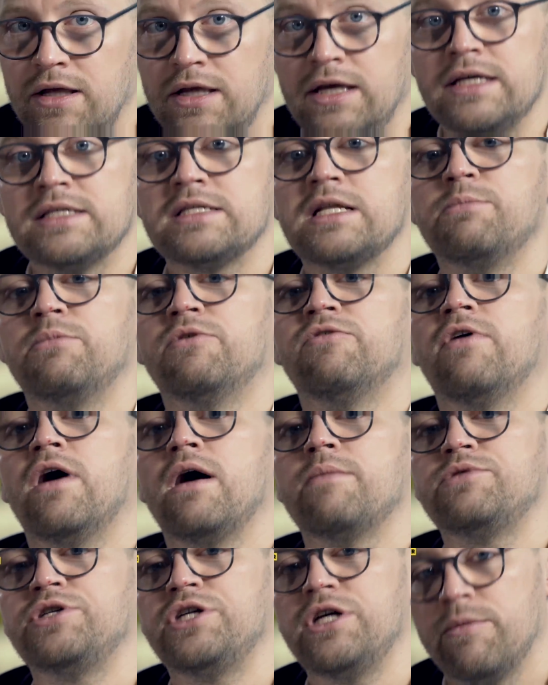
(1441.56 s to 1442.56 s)
И если мы
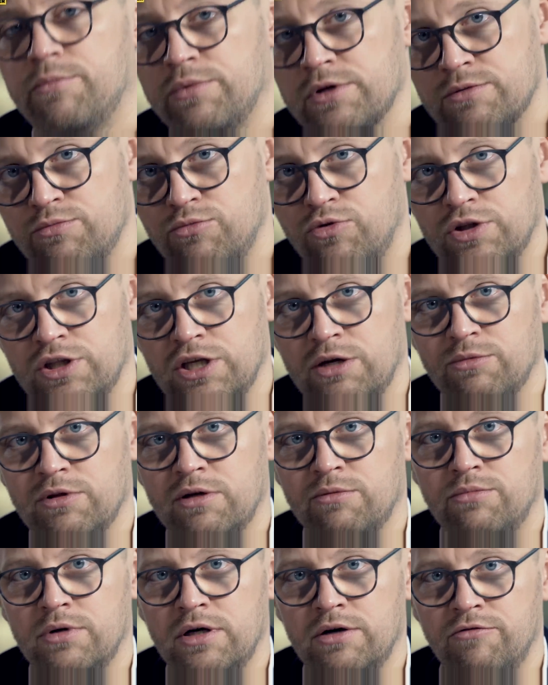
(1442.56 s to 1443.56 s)
вообще посмотрим
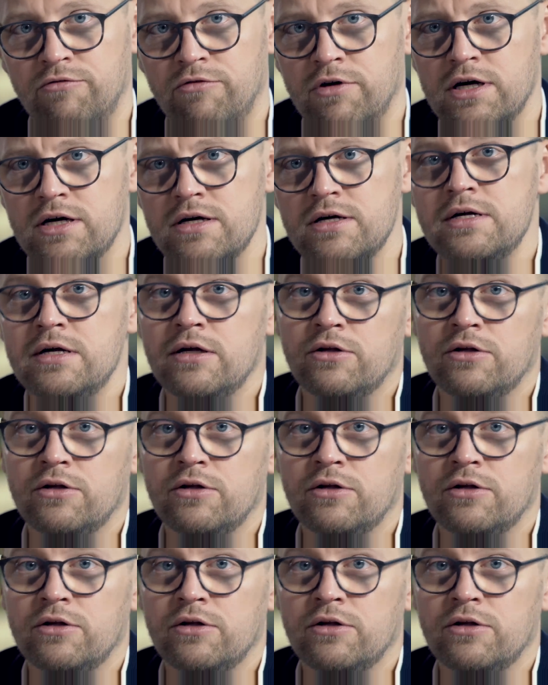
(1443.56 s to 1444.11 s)
на BMW, эм